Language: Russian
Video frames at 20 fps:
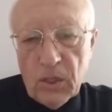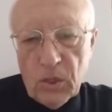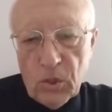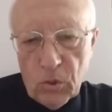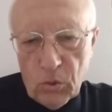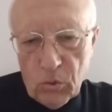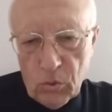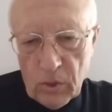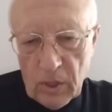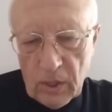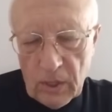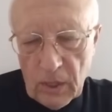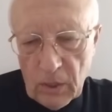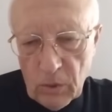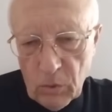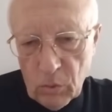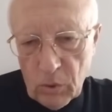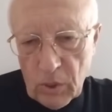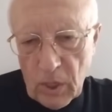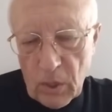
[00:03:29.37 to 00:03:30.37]
еще туда
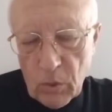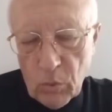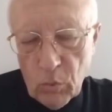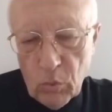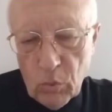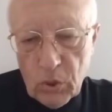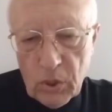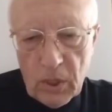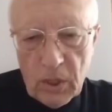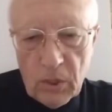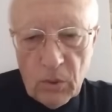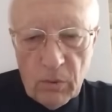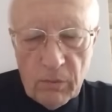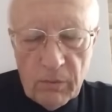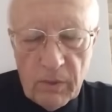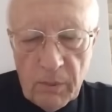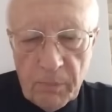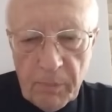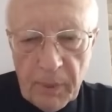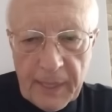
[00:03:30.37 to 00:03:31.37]
дадут оружие,
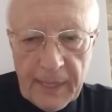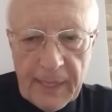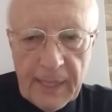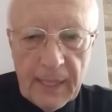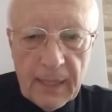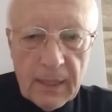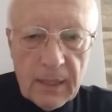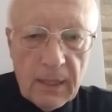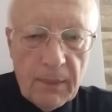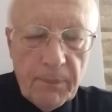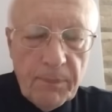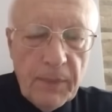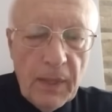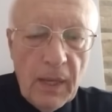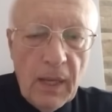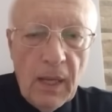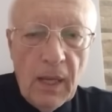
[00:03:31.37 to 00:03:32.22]
новые пакеты.